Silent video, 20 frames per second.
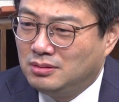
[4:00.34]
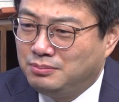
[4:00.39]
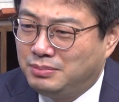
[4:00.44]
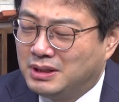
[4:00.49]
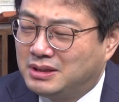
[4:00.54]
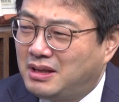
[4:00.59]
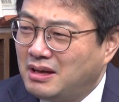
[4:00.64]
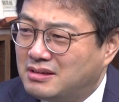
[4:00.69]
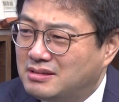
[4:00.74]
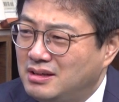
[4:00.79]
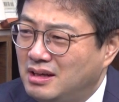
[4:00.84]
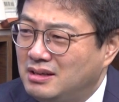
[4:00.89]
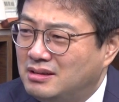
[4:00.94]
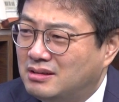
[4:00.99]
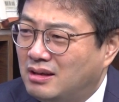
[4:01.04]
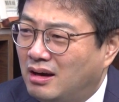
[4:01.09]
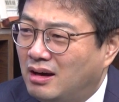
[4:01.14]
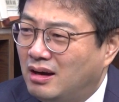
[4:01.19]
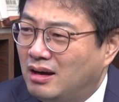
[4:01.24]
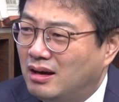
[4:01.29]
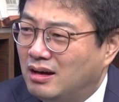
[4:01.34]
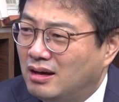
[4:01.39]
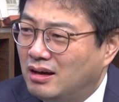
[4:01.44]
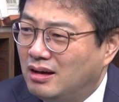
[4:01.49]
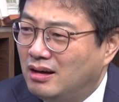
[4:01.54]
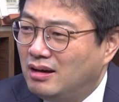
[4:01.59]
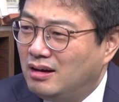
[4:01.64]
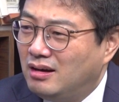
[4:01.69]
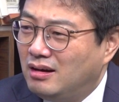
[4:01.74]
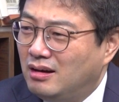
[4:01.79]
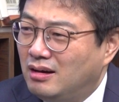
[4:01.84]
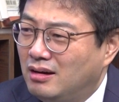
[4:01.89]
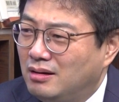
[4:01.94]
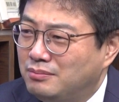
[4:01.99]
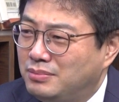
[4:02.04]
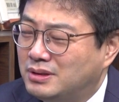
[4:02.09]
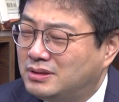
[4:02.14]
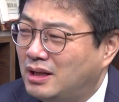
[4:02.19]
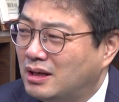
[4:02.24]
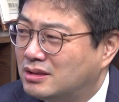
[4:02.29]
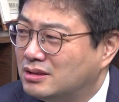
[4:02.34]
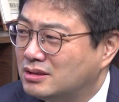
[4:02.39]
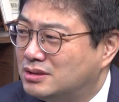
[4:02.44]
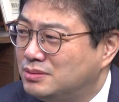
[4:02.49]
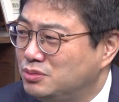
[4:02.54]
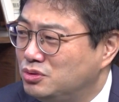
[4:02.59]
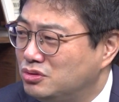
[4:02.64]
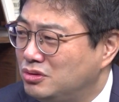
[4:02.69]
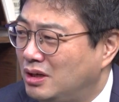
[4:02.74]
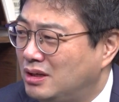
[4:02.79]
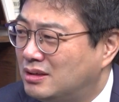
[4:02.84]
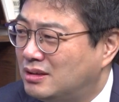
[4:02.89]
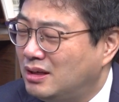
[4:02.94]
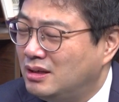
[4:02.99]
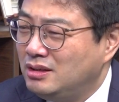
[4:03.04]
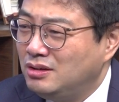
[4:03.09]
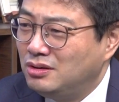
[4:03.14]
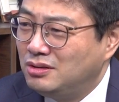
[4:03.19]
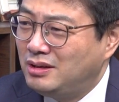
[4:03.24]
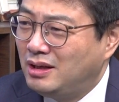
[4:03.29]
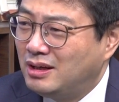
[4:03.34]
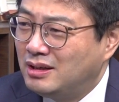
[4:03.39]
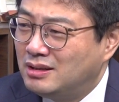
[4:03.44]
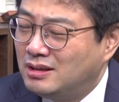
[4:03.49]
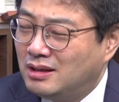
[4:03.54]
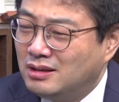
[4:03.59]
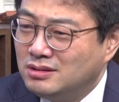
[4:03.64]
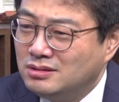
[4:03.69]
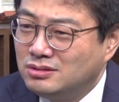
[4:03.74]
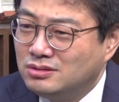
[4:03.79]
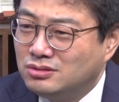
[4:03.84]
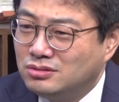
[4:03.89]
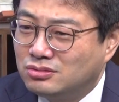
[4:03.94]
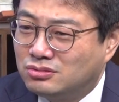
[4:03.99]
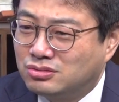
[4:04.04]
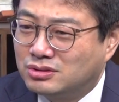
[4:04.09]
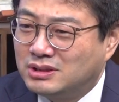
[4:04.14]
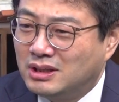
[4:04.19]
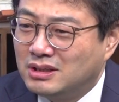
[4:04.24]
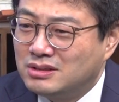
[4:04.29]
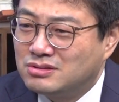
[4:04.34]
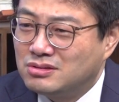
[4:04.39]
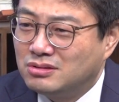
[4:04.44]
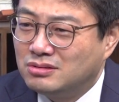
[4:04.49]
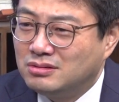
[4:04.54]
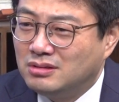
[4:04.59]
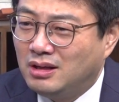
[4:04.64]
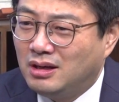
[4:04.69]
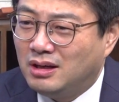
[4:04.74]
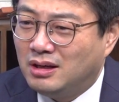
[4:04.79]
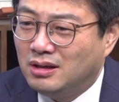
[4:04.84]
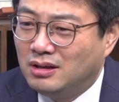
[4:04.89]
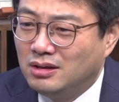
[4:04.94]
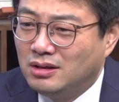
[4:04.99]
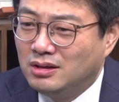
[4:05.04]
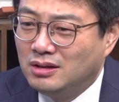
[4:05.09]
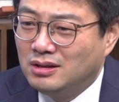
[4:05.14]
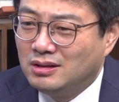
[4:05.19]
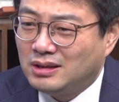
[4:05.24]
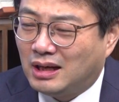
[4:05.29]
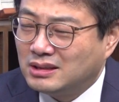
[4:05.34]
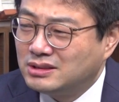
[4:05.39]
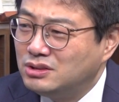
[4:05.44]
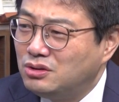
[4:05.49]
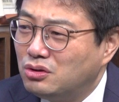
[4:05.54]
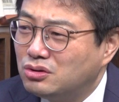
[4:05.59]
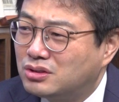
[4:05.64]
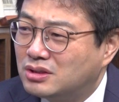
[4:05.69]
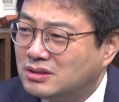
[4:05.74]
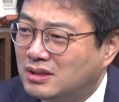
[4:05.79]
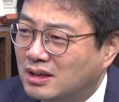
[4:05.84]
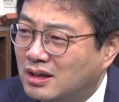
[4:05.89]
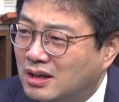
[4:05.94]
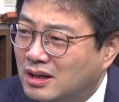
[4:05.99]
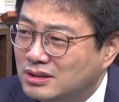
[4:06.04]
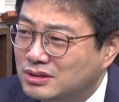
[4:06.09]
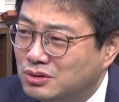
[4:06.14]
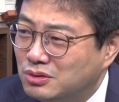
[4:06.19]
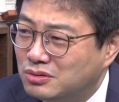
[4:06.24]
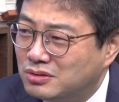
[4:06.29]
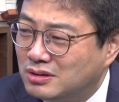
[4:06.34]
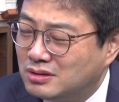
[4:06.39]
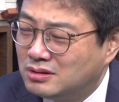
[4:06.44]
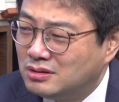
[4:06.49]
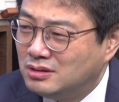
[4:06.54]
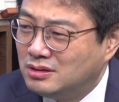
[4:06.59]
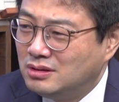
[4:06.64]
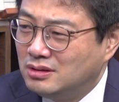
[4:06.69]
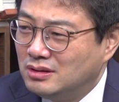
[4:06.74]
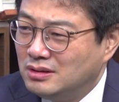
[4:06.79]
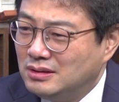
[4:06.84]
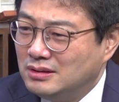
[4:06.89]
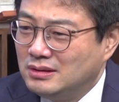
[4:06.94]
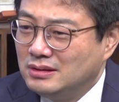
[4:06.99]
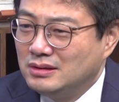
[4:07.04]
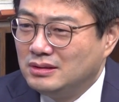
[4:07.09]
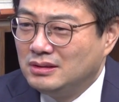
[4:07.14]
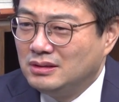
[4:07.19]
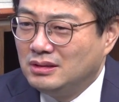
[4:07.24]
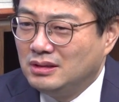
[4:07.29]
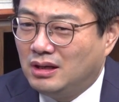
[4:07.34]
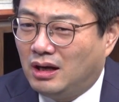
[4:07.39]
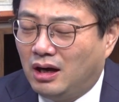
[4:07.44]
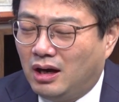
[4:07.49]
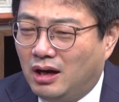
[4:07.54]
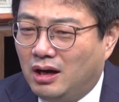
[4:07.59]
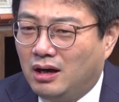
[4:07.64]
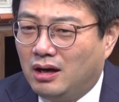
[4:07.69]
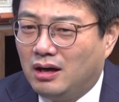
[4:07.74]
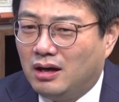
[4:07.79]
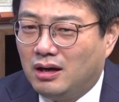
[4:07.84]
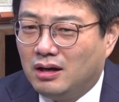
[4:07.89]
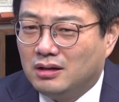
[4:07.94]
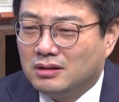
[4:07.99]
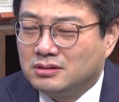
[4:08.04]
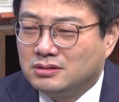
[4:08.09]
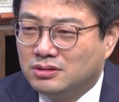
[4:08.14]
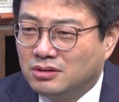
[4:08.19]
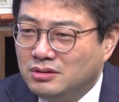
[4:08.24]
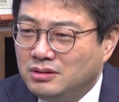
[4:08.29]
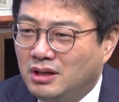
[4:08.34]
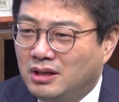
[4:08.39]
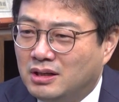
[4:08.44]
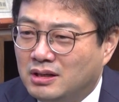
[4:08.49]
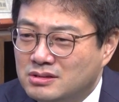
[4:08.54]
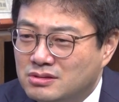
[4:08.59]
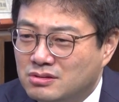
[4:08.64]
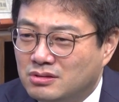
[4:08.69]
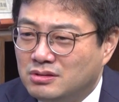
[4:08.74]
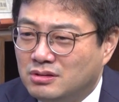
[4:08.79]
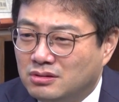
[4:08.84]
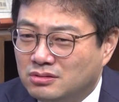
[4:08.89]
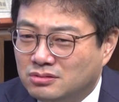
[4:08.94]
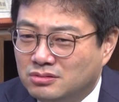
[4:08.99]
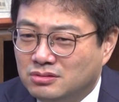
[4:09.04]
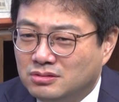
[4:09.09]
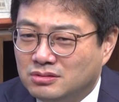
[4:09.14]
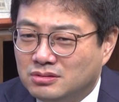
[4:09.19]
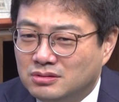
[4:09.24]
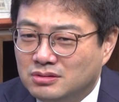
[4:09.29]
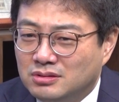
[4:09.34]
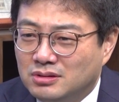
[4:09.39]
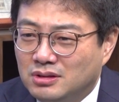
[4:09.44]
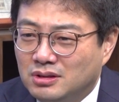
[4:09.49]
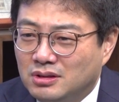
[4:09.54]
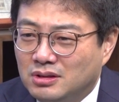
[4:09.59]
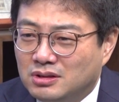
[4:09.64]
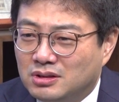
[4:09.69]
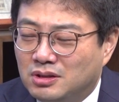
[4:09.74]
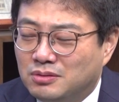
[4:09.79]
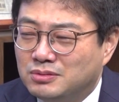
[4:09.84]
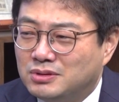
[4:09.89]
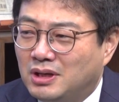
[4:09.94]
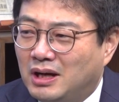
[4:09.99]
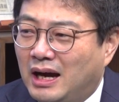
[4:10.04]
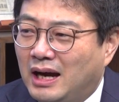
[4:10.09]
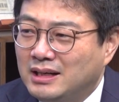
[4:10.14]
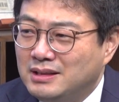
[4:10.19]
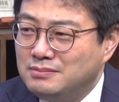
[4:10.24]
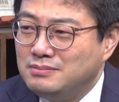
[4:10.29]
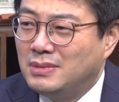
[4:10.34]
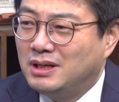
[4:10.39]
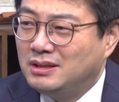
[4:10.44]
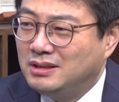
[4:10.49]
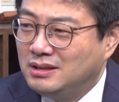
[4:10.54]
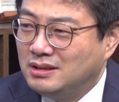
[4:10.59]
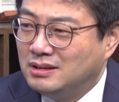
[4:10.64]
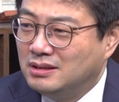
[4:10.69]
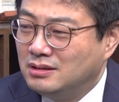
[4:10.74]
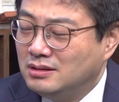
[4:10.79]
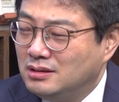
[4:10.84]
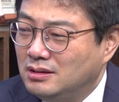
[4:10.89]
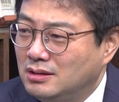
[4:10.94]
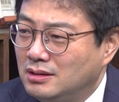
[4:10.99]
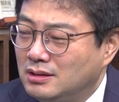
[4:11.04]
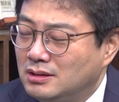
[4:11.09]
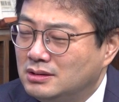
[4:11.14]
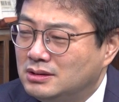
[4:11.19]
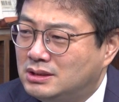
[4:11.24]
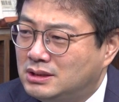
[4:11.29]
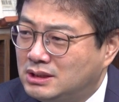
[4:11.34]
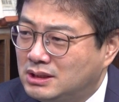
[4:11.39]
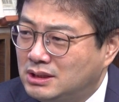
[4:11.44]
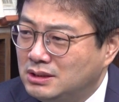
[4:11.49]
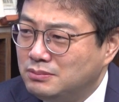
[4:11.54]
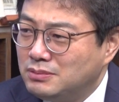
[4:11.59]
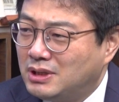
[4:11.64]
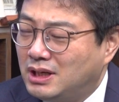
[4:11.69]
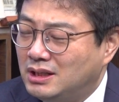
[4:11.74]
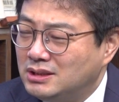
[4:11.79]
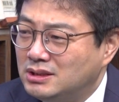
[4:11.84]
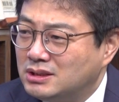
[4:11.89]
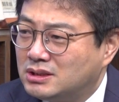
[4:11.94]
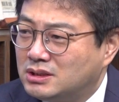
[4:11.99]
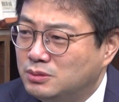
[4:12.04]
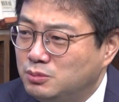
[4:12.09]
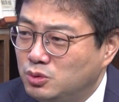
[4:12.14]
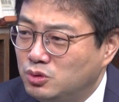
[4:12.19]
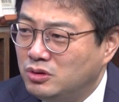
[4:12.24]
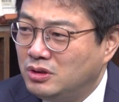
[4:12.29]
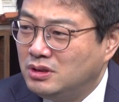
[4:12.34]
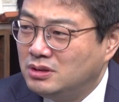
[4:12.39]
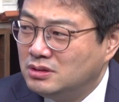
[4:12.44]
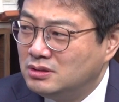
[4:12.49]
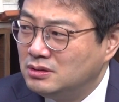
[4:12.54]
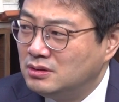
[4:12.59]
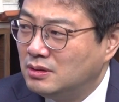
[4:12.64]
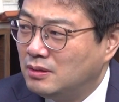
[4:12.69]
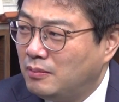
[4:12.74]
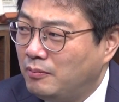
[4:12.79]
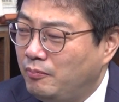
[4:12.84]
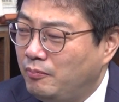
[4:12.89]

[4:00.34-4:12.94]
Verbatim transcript: 빅테크에 있다. 빅테크 금융에 있다 이런 얘기를 하는 국장이 있었는데 음. 당신은 어떻게 생각하시오? 그랬더니 아 그런 얘기가 있었냐고 음. 그러면서 하는 말이 지금까지 금융위는